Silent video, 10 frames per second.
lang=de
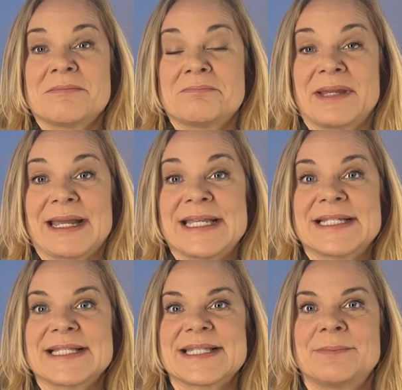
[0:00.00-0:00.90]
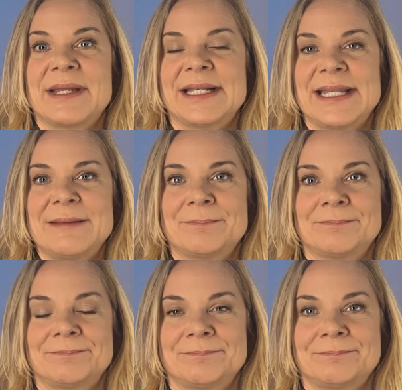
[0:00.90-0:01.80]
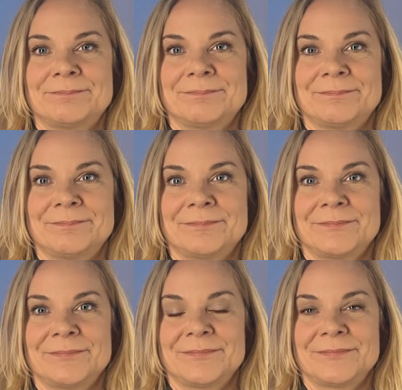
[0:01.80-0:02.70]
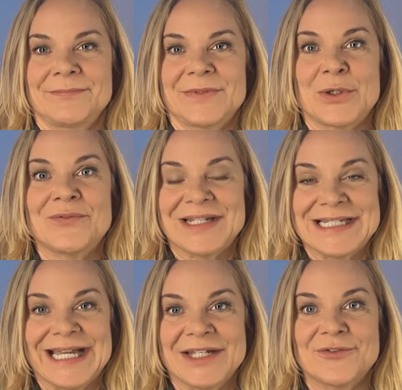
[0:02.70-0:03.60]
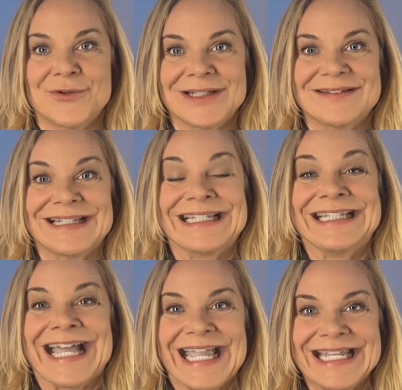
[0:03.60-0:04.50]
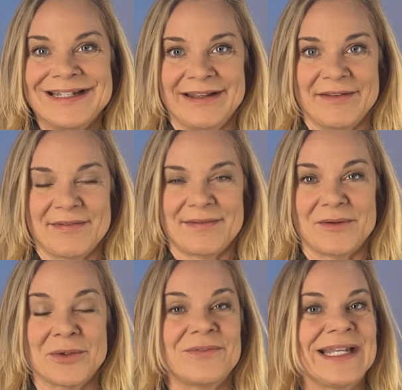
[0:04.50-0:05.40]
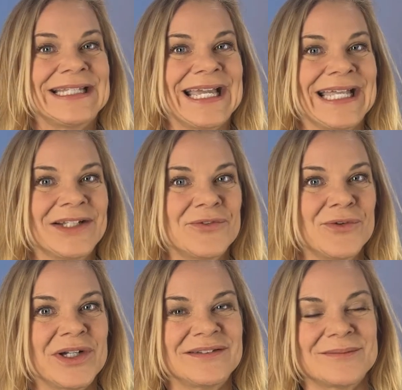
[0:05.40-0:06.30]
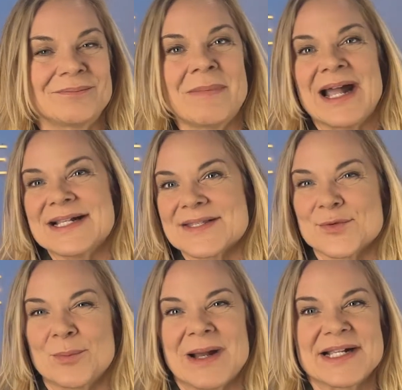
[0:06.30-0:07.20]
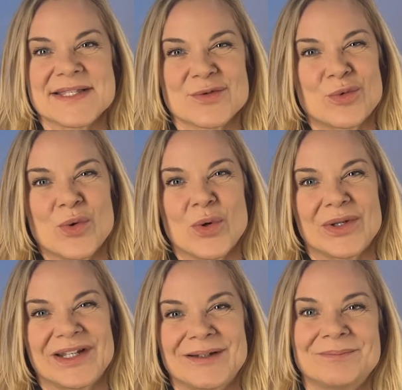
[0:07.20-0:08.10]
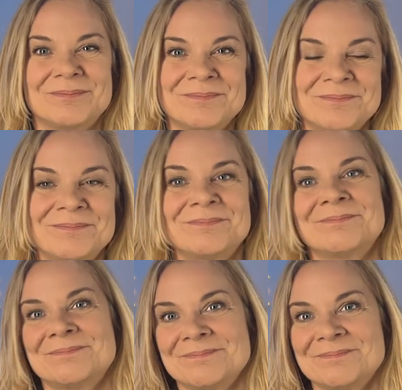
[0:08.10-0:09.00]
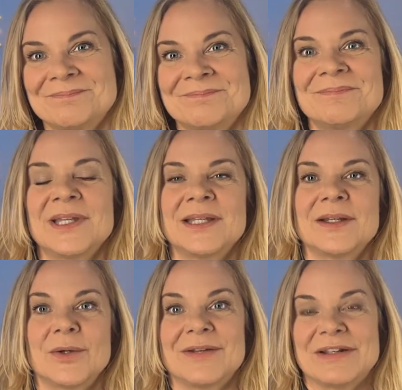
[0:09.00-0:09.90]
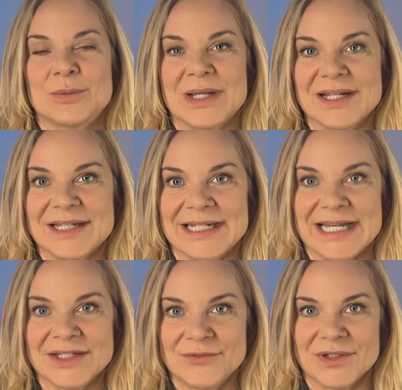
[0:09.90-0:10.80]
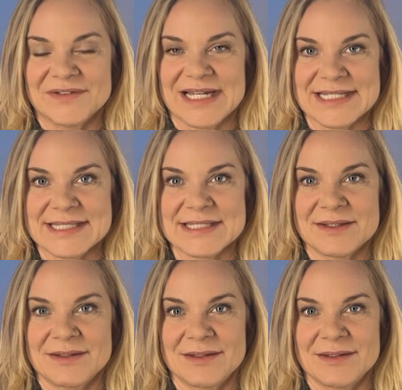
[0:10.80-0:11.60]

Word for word: Bereichert sie mein Leben? Und wenn die Antwort Nein ist und wenn die Antwort mal so, mal so oder hm, hm, oder wenn du gar keine Antwort hast,